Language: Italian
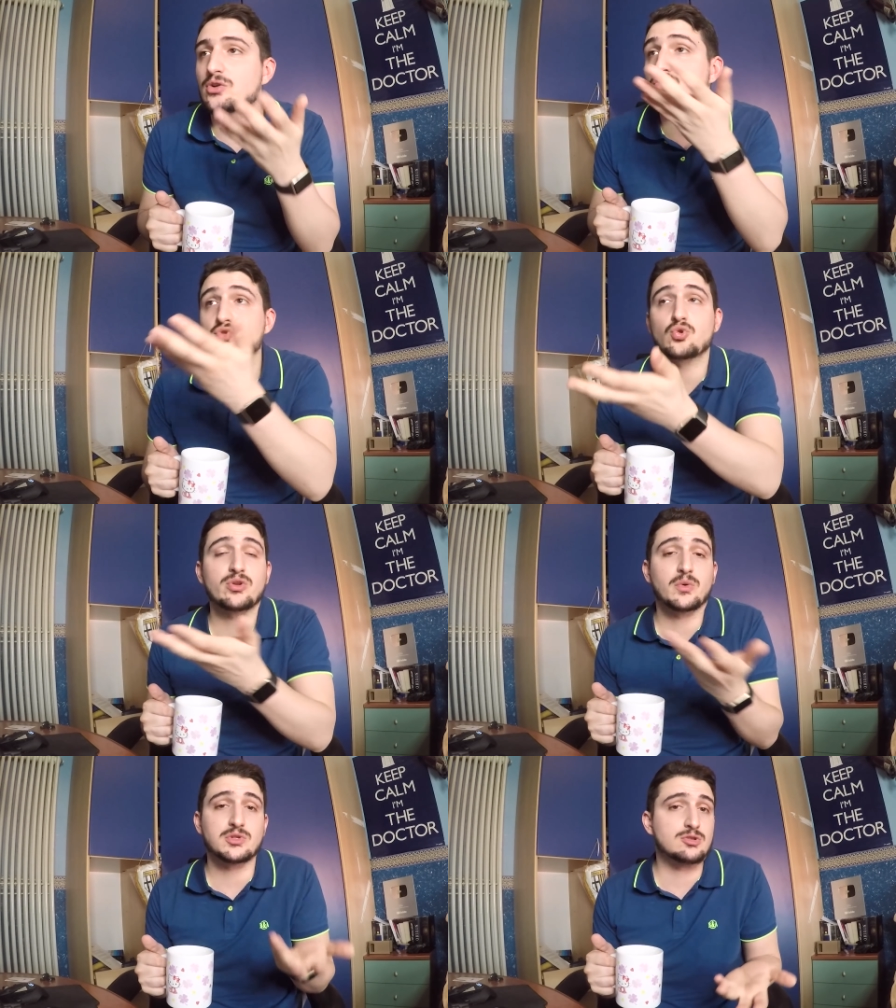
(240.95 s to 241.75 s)
non solo
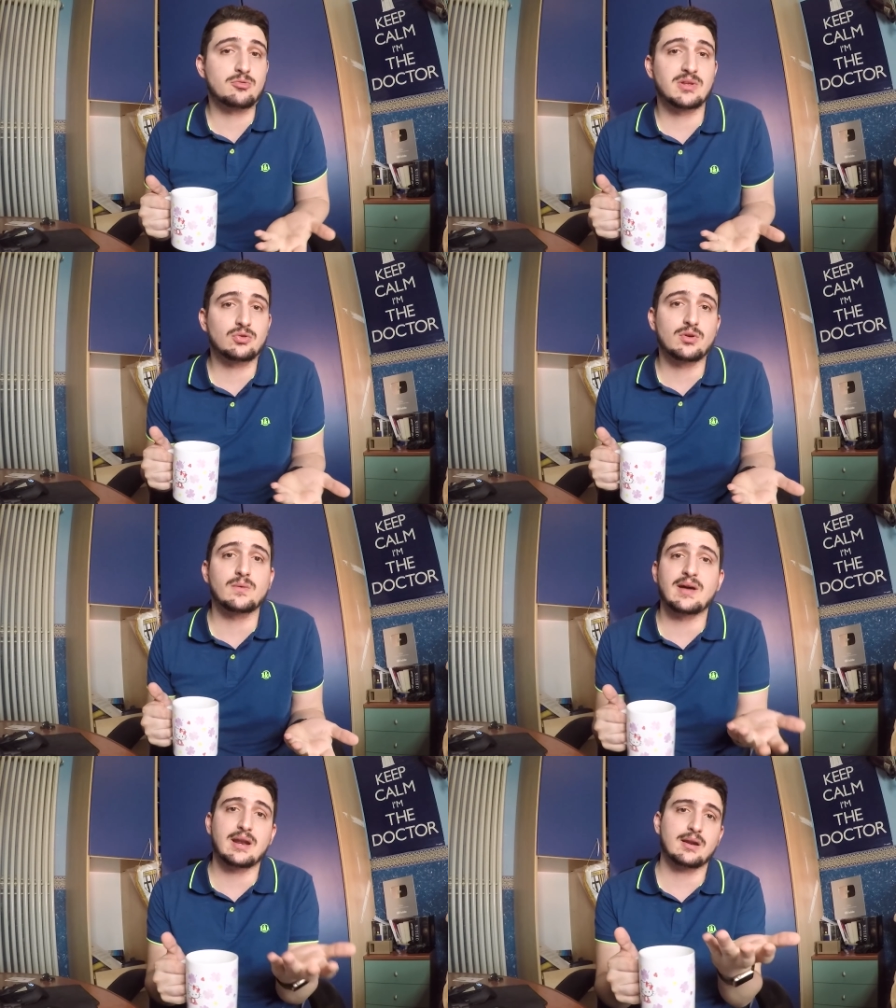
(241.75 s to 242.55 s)
in questo momento in
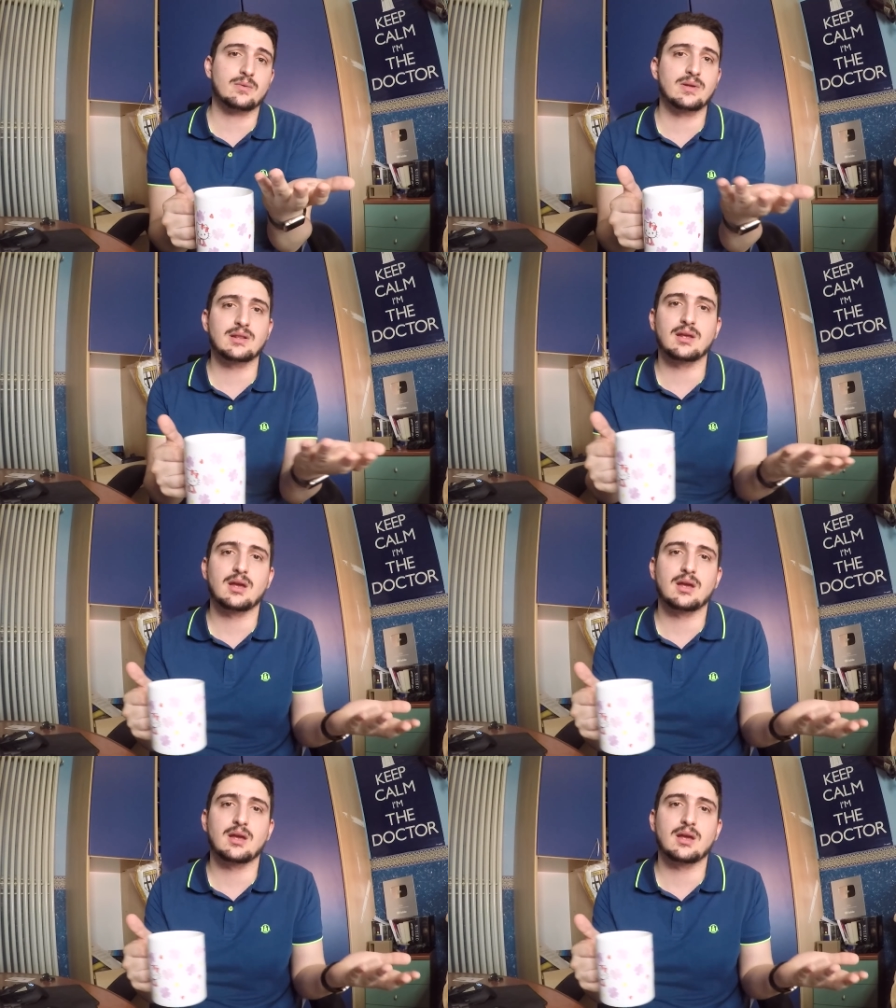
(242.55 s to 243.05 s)
guerra, quindi